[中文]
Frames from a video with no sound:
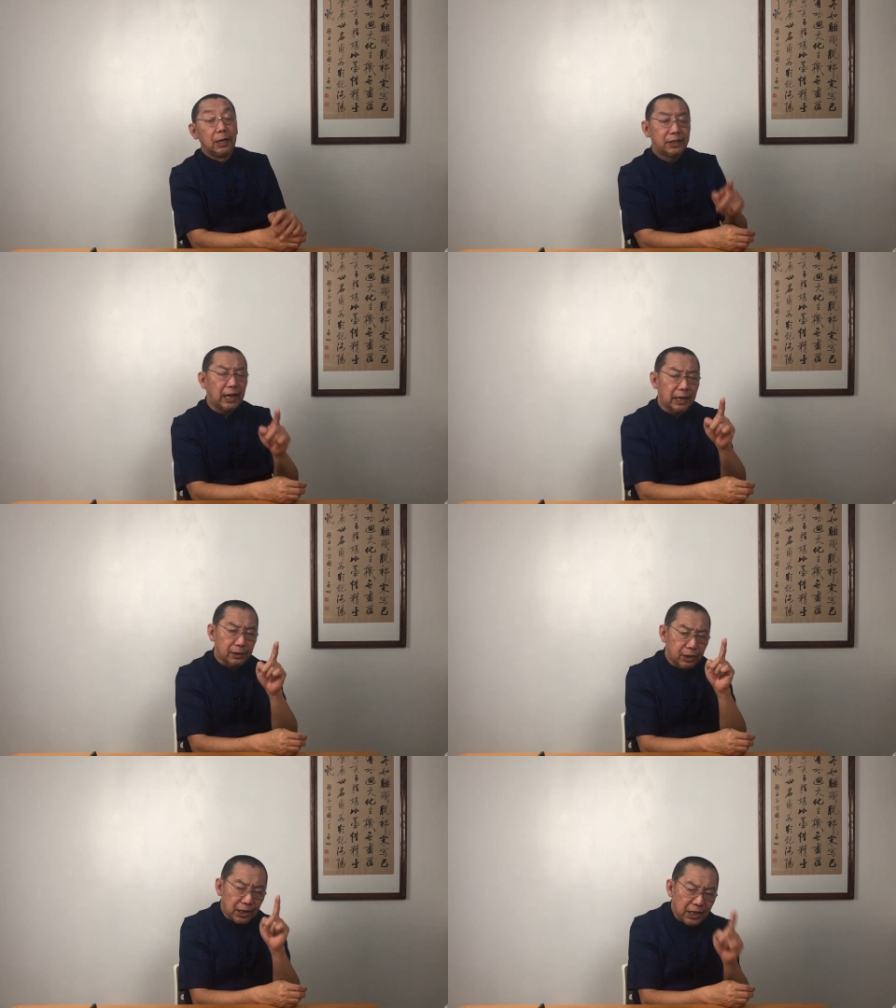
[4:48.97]
这个
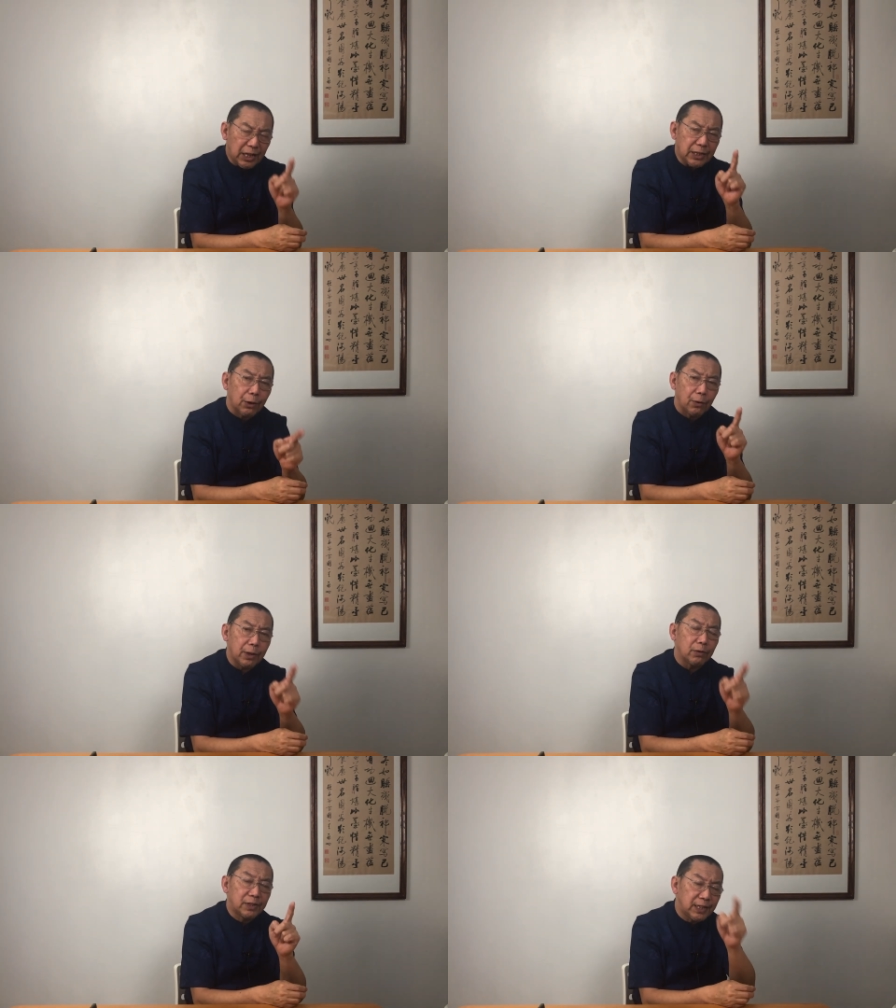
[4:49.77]
是一九
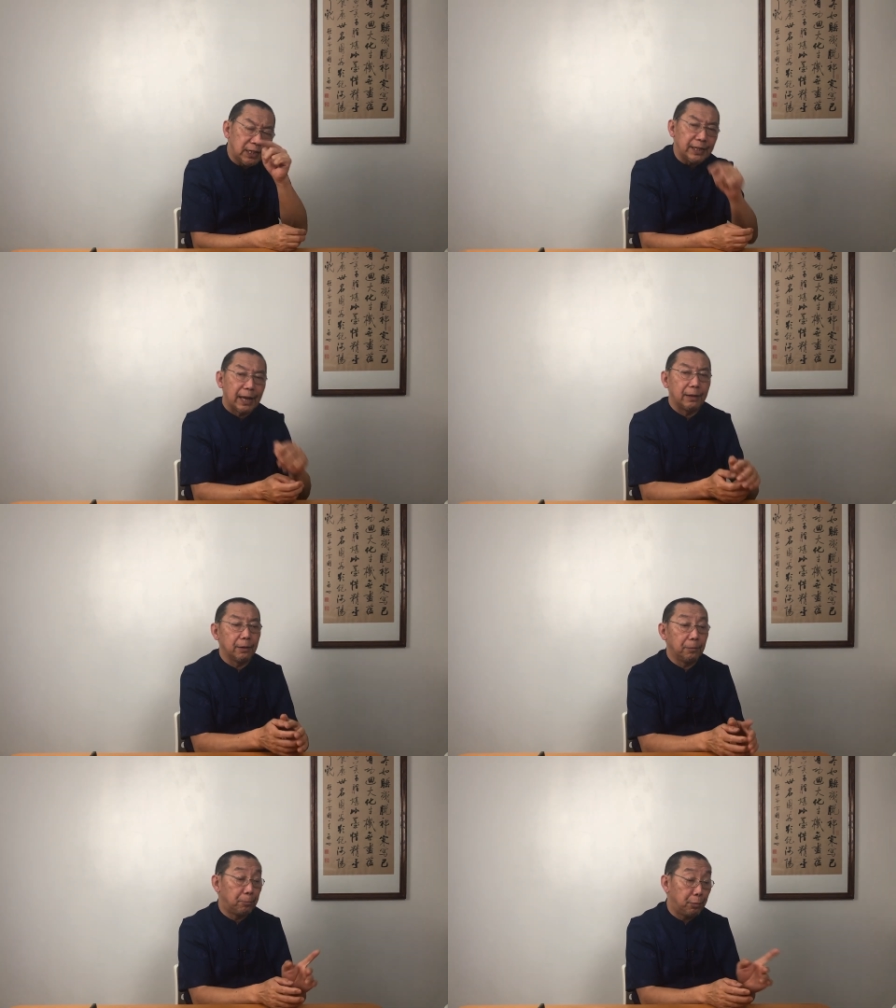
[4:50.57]
六七年，
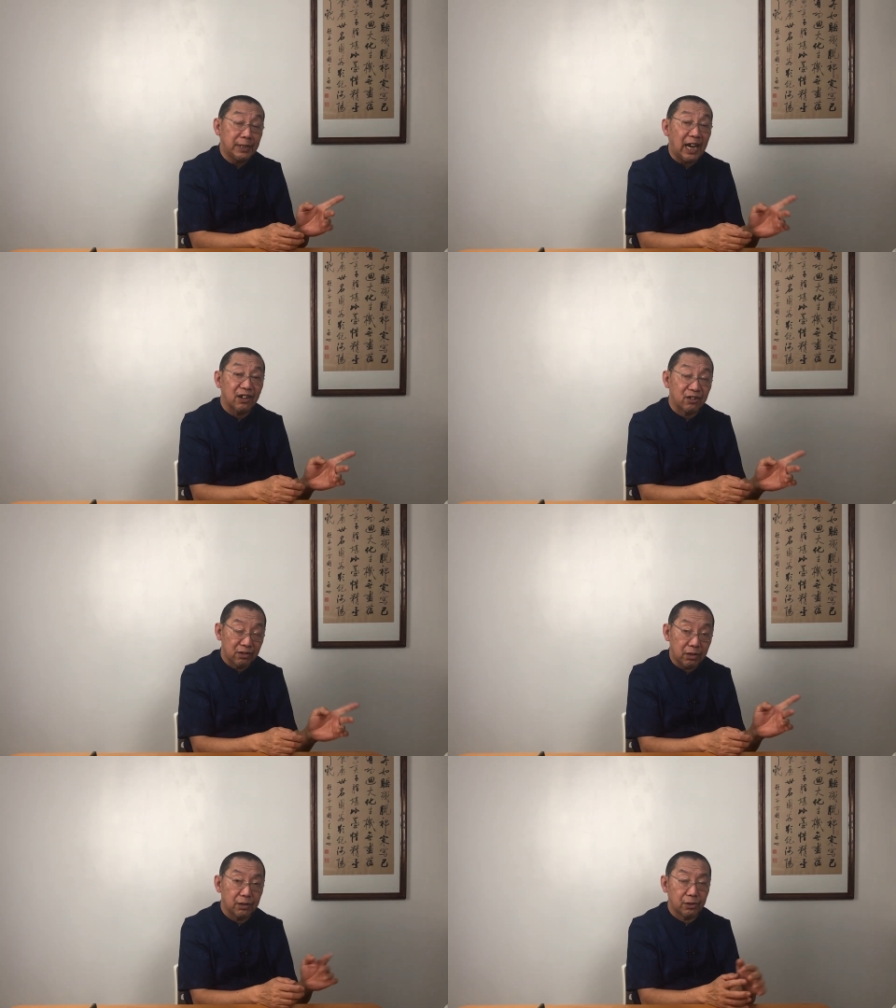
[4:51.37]
不下
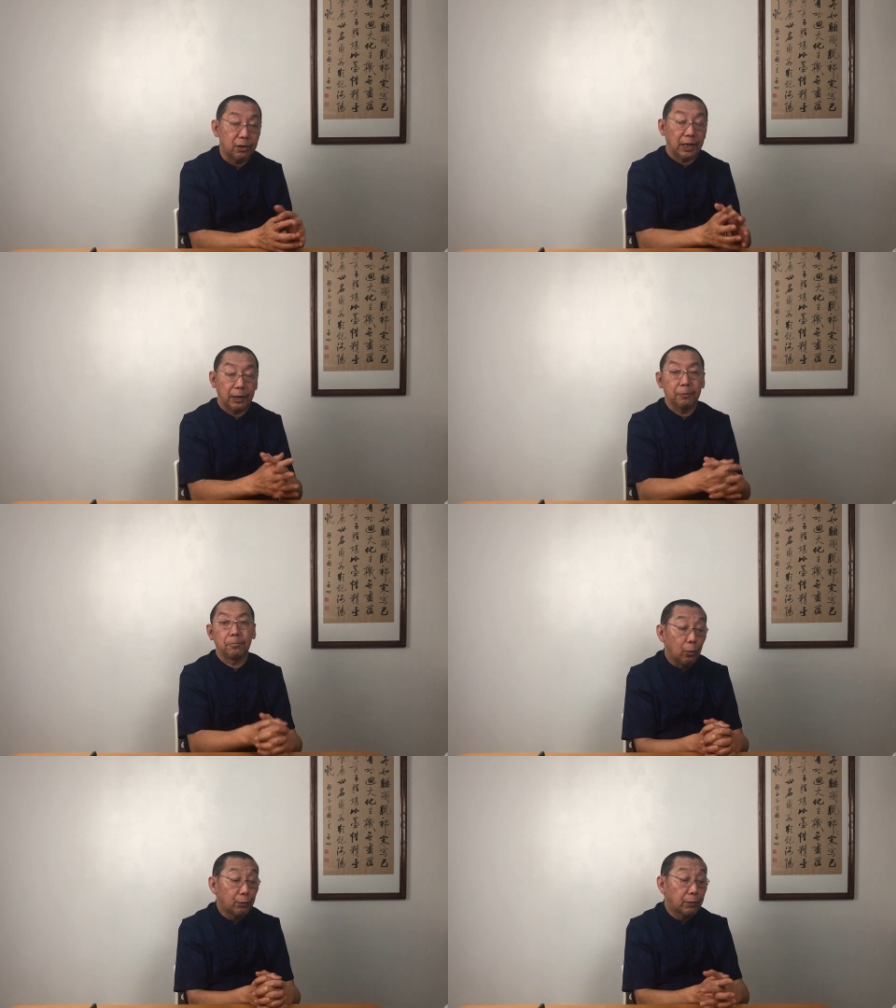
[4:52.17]
十个尸体，
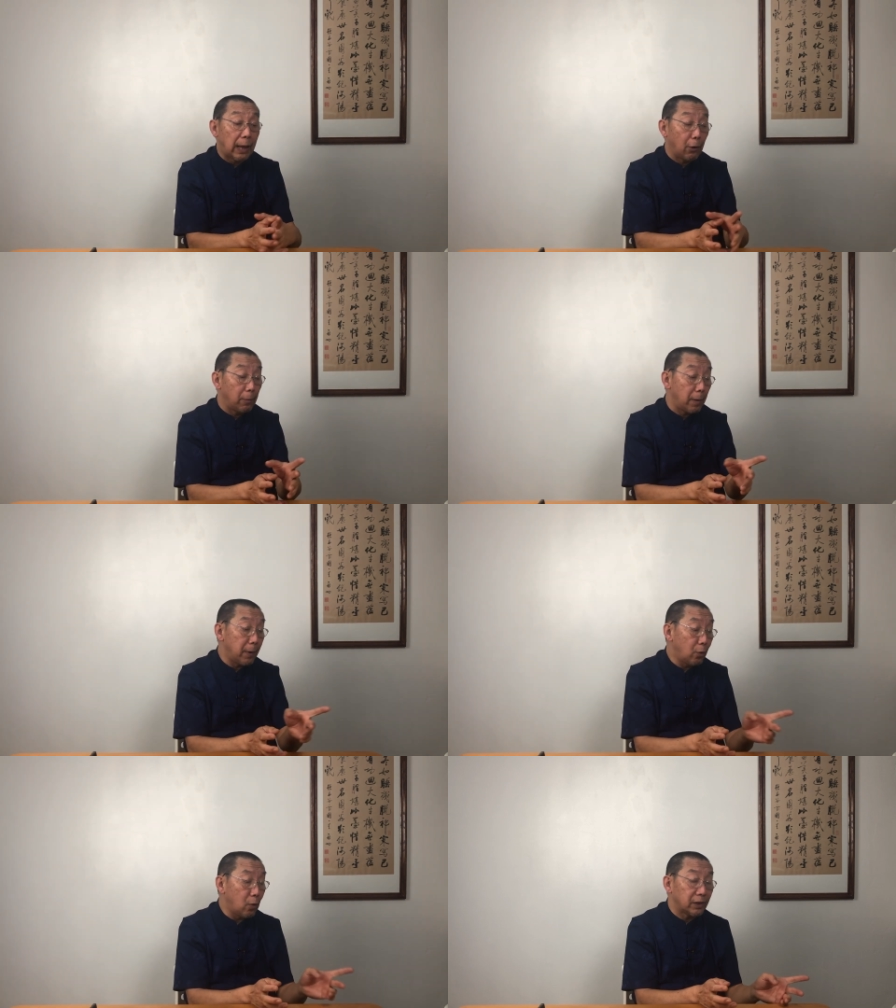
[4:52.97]
在我旁
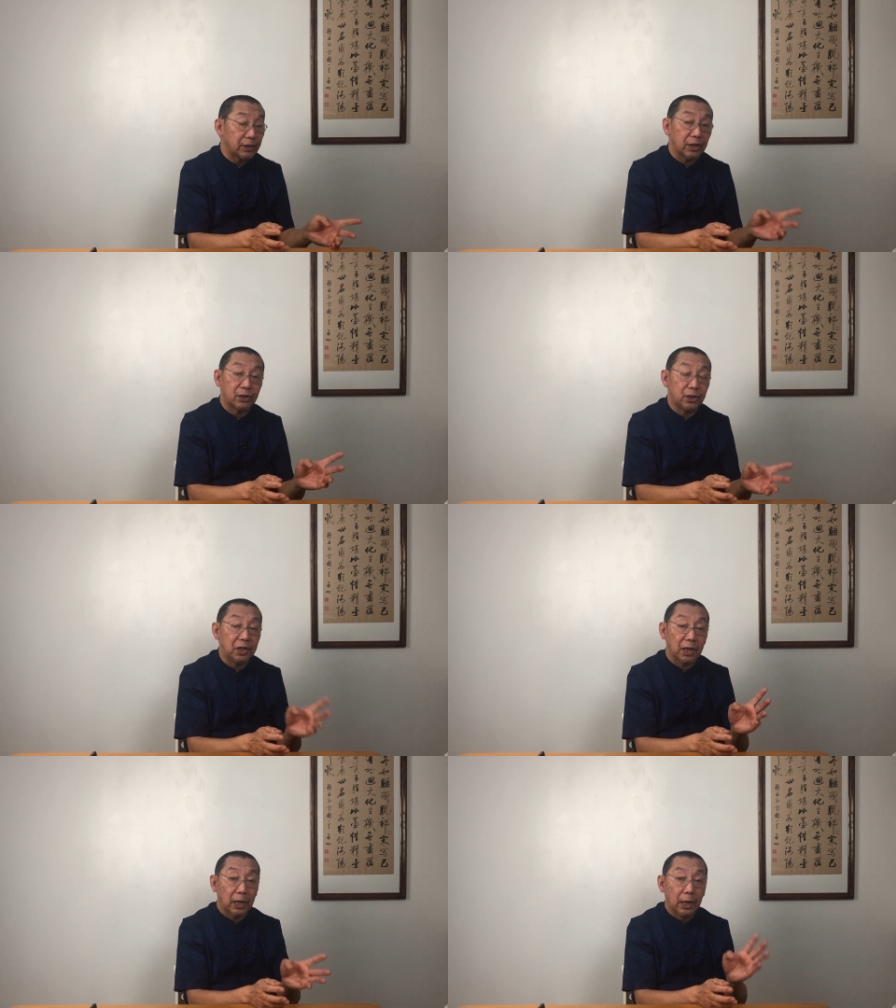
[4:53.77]
边过的这尸
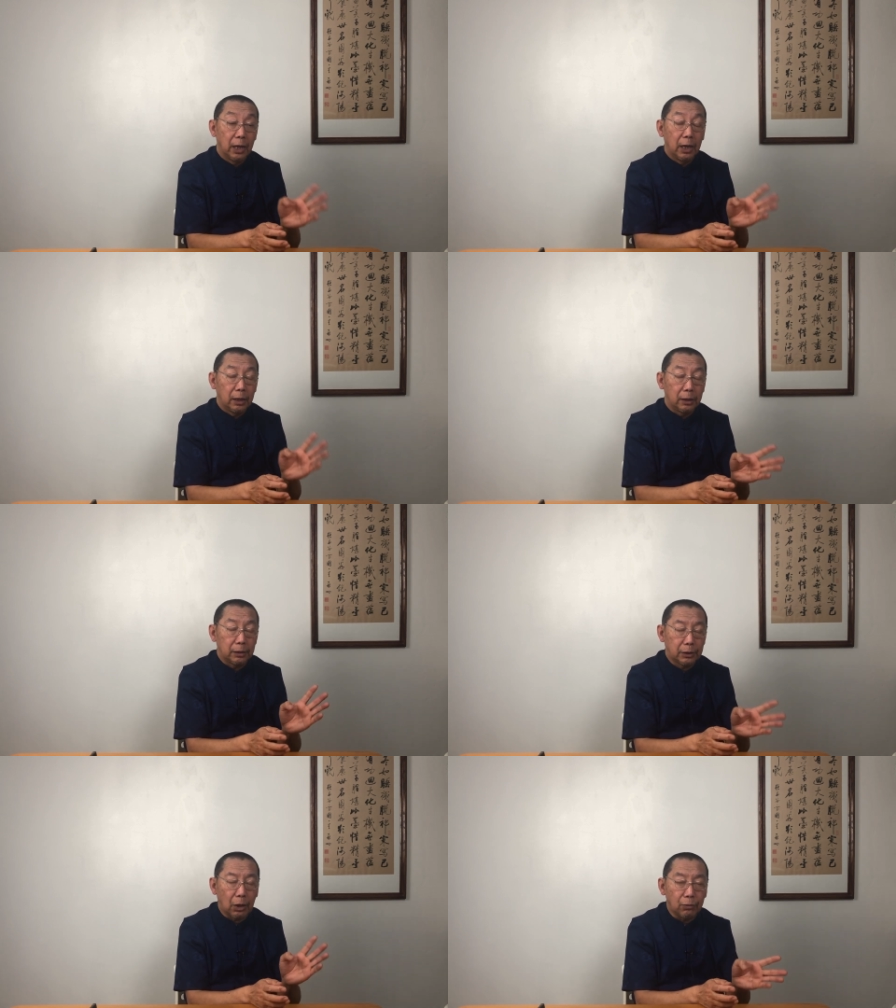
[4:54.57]
体，
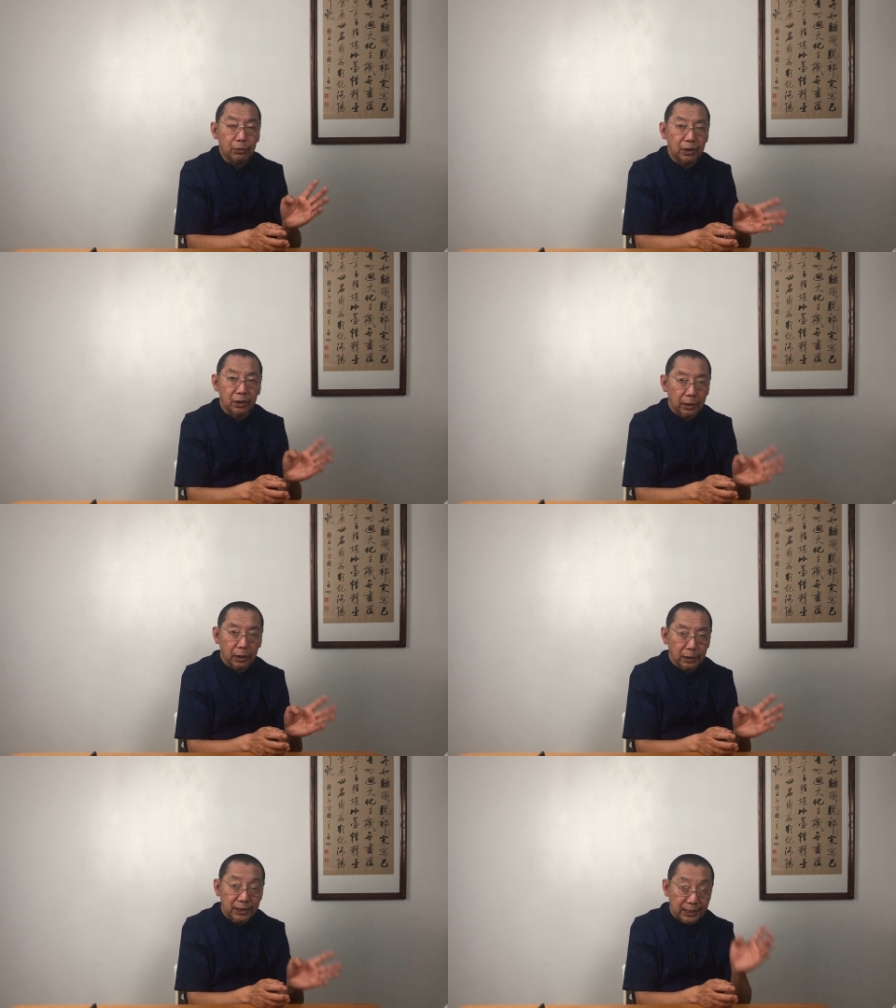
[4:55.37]
都是这
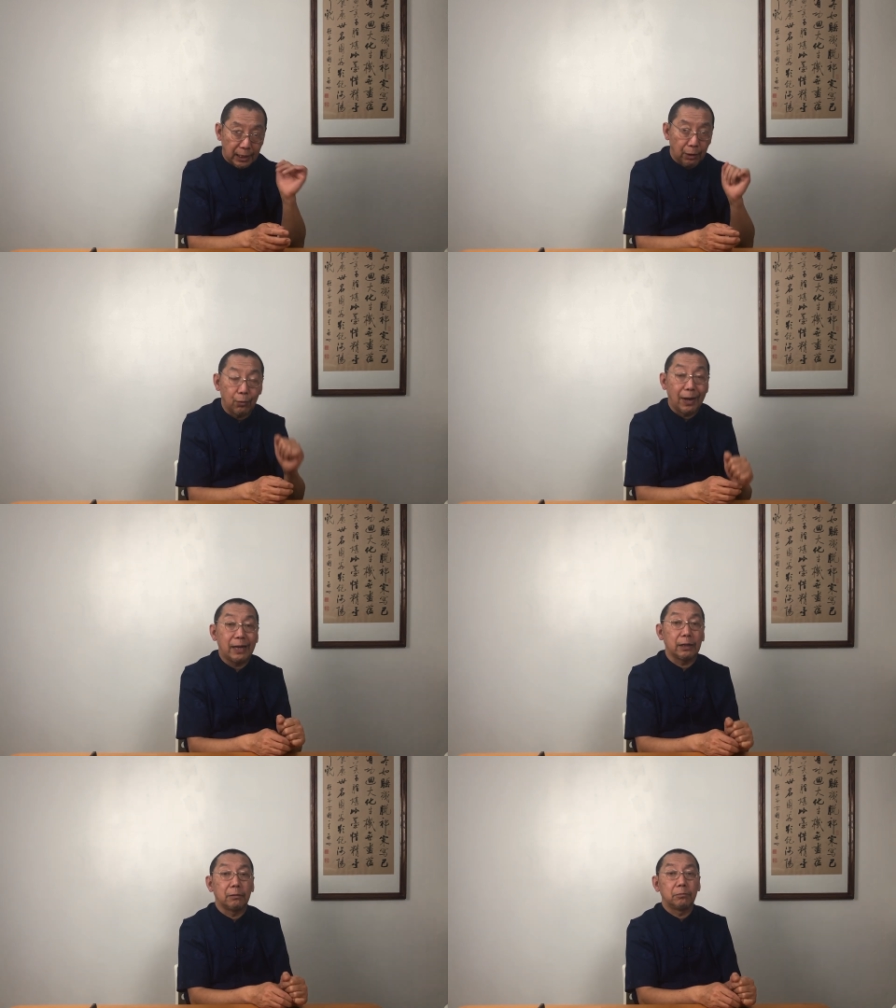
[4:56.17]
个血了呼啦的。